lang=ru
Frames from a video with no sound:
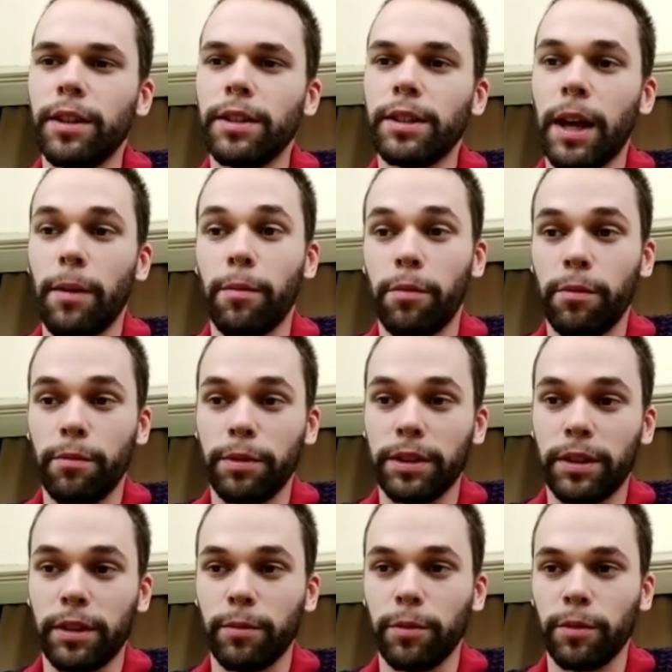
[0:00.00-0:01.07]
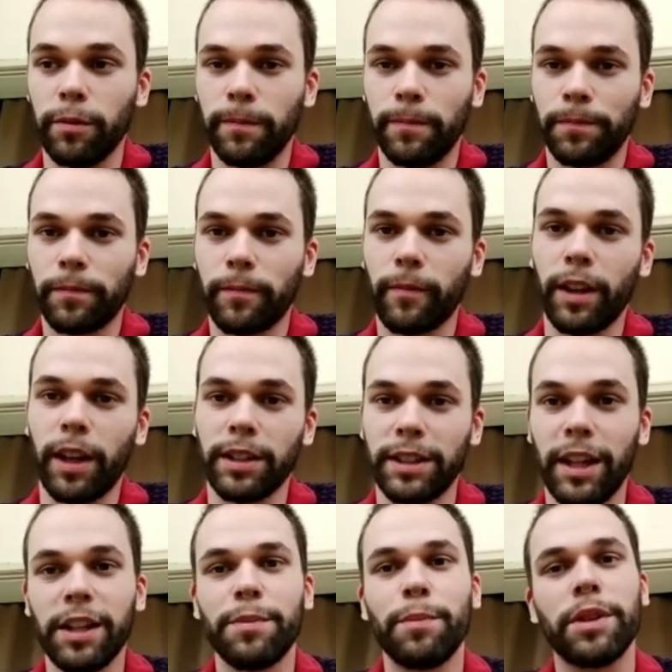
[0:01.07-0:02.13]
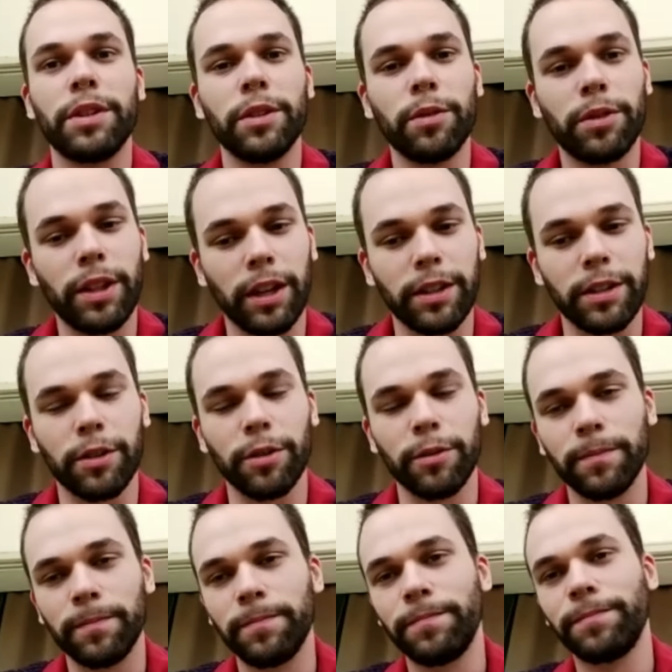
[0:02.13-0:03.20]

самому быстрому. Осталось потянуть тактику.